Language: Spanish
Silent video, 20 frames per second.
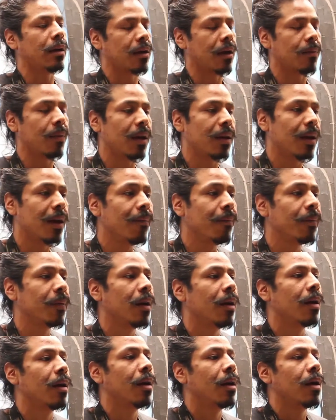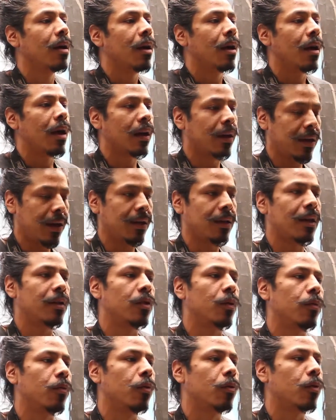intermedia aquí en
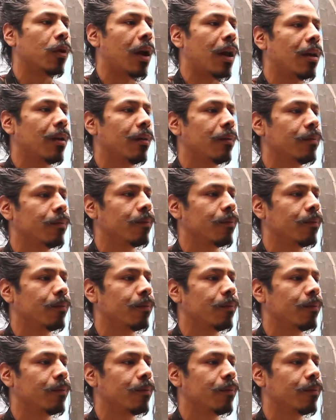el Subcultural.